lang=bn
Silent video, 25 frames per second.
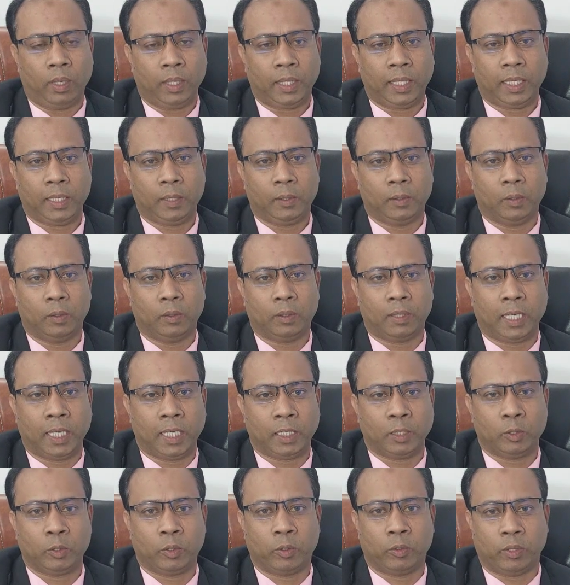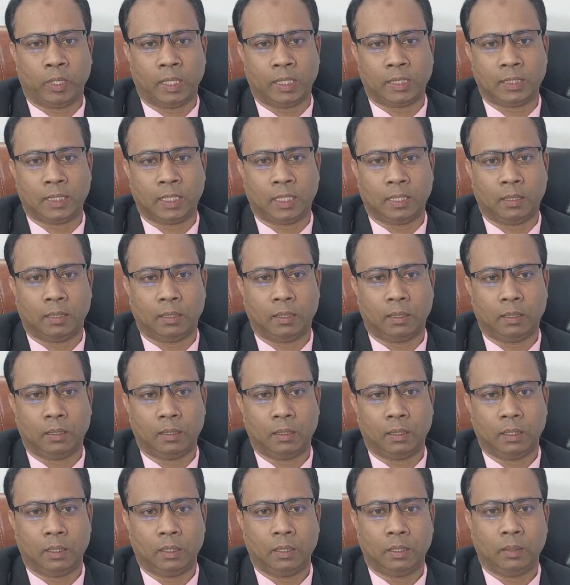অনেকগুলো ক্ষেত্র রয়েছে
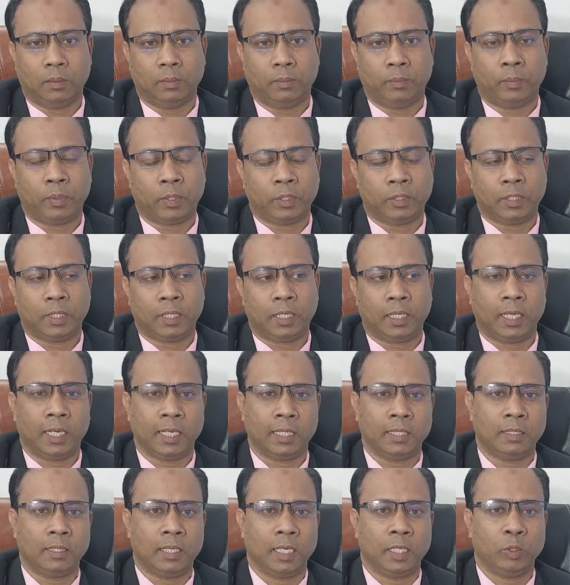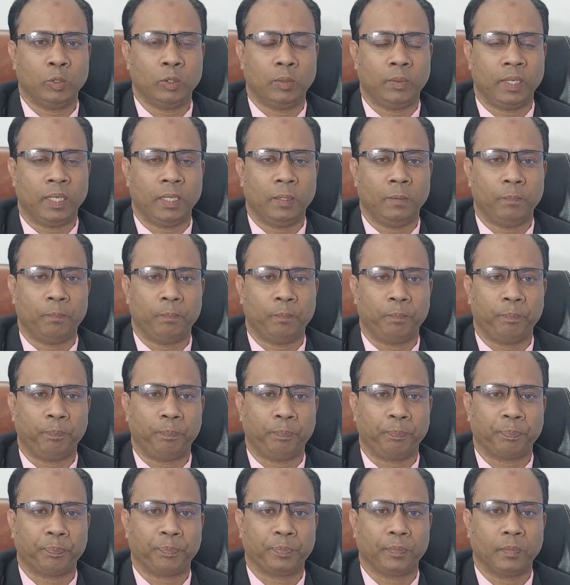প্রতিটি ক্ষেত্রে তুমি
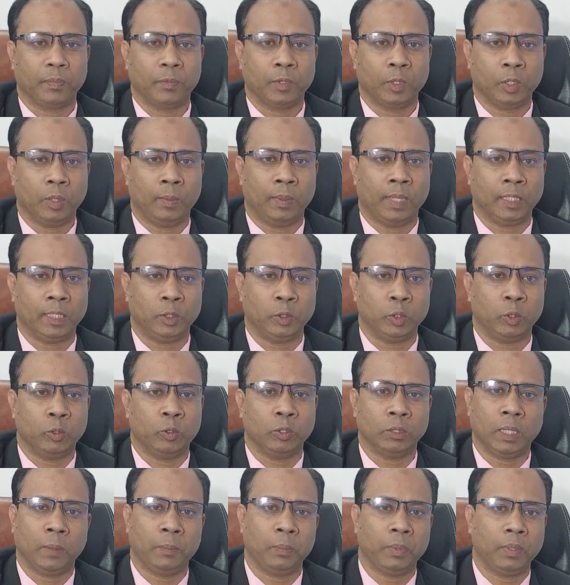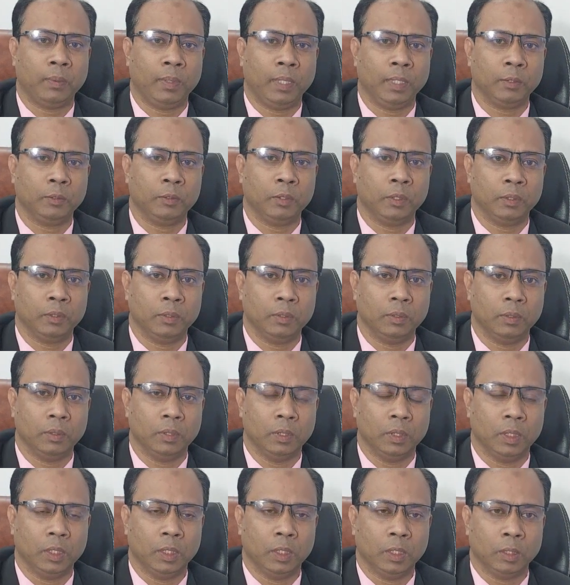তোমার যোগ্যতা প্রমাণ করো
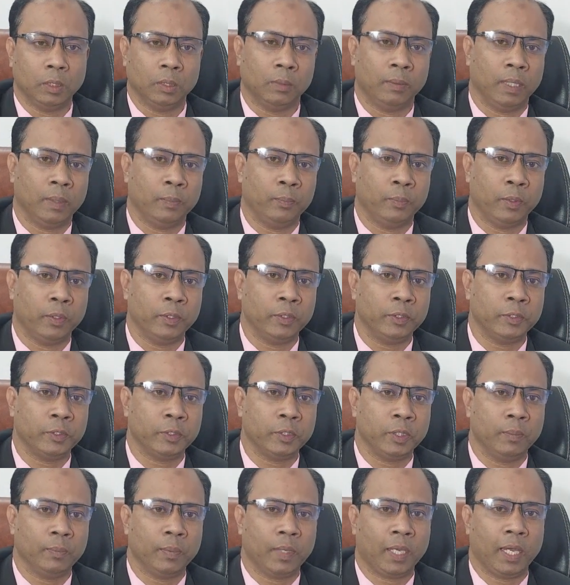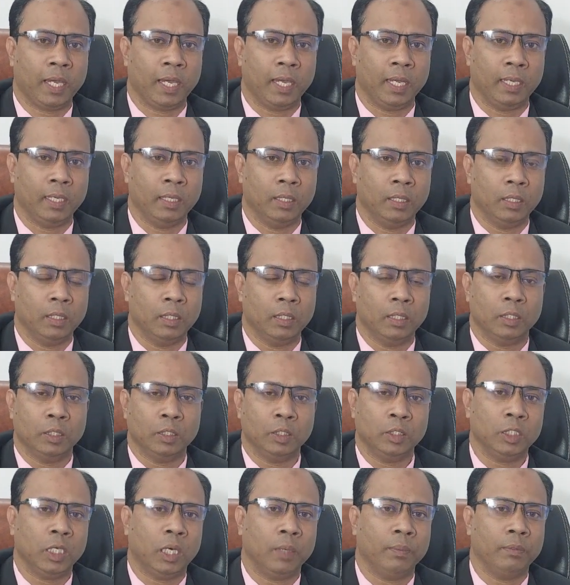তোমার পরিশ্রমকে
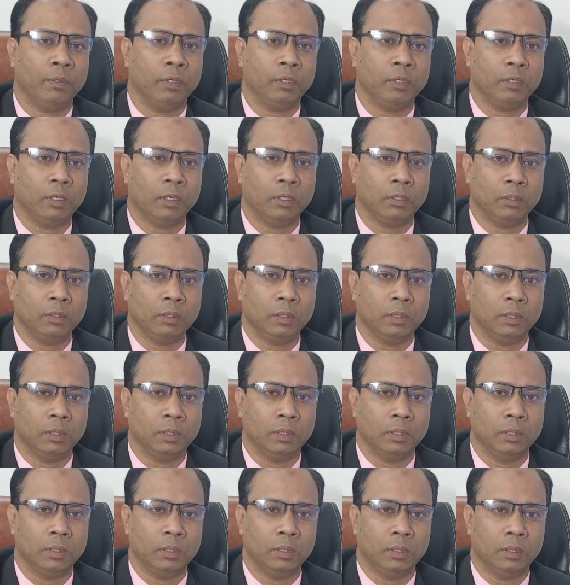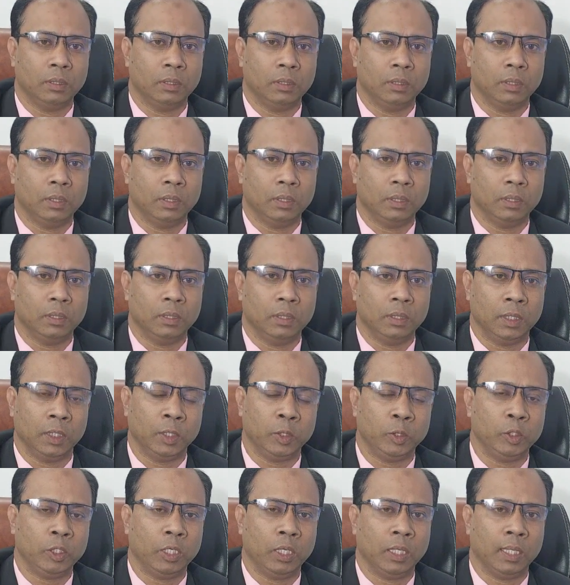সফল করো
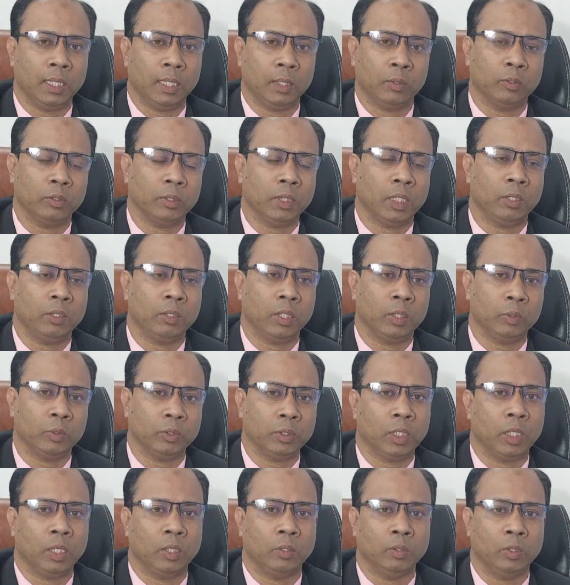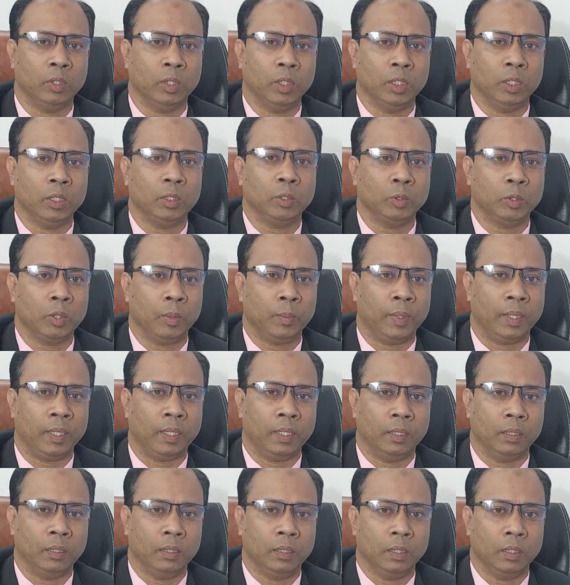ইনশাল্লাহ কোথাও না কোথাও তুমি
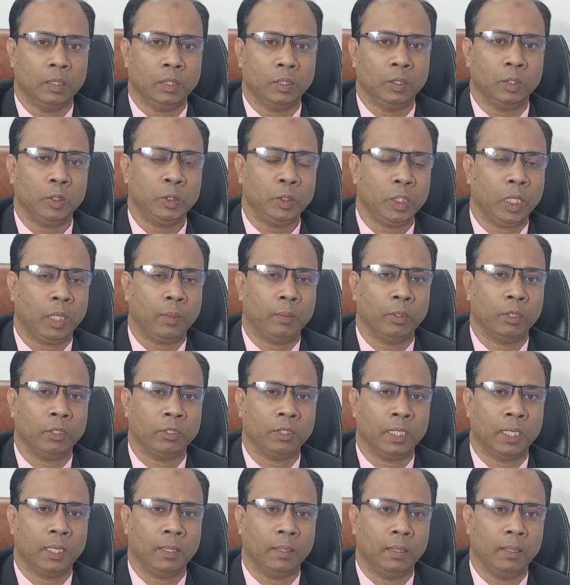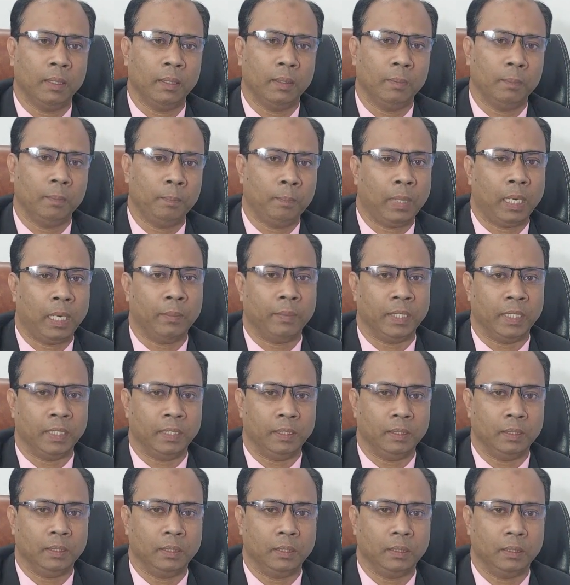সফলতা পাবেই